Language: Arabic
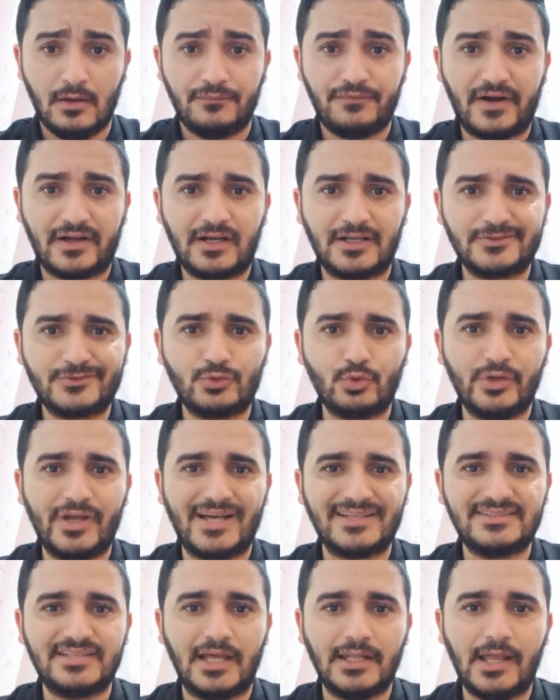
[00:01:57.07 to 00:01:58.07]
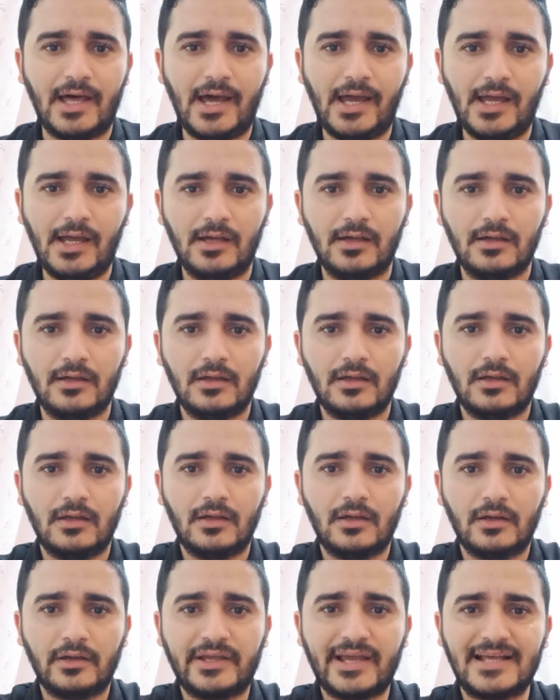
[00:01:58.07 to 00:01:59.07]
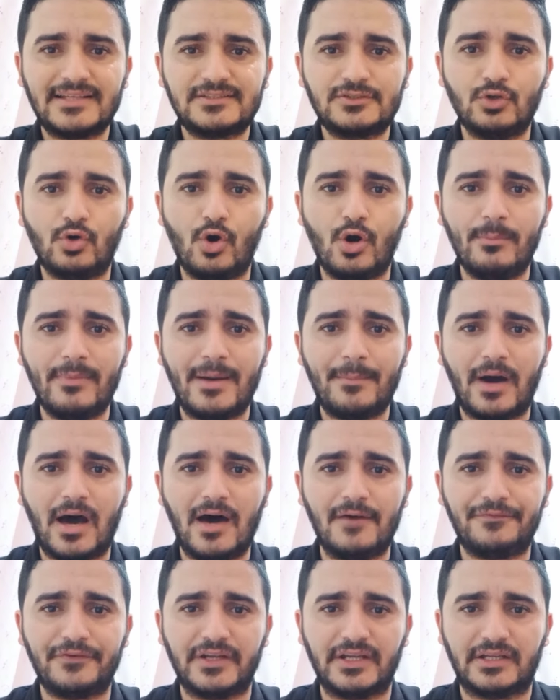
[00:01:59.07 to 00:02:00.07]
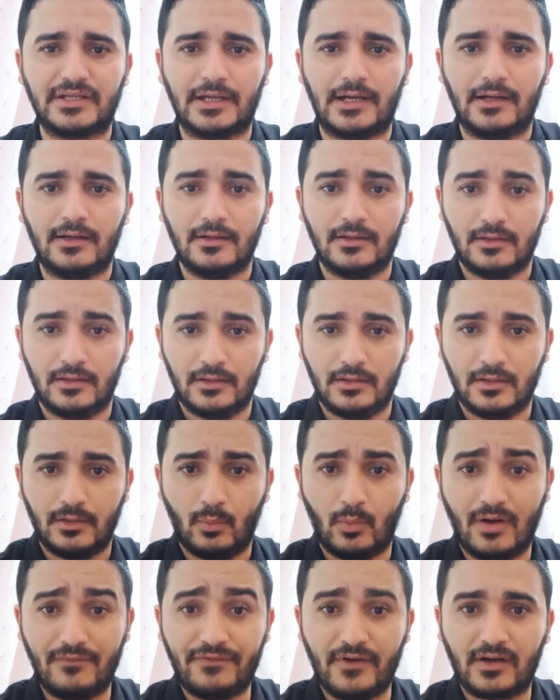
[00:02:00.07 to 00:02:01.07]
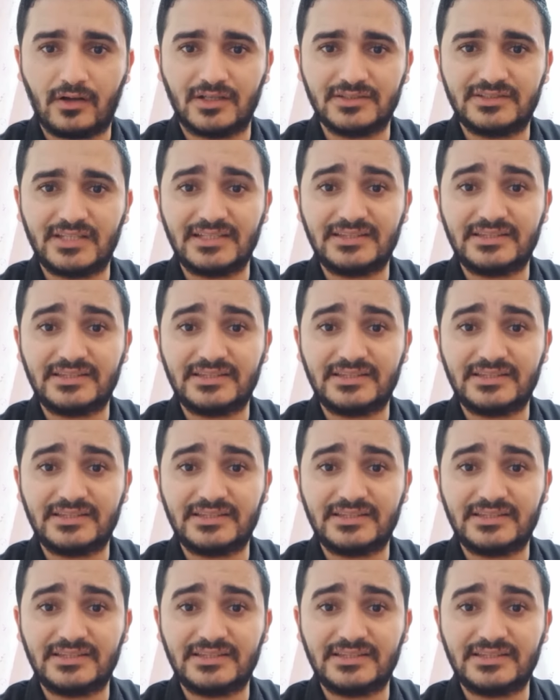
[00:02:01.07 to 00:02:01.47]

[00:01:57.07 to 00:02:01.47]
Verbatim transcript: فقدت يا صلاح كأس أمم أفريقيا وفقدت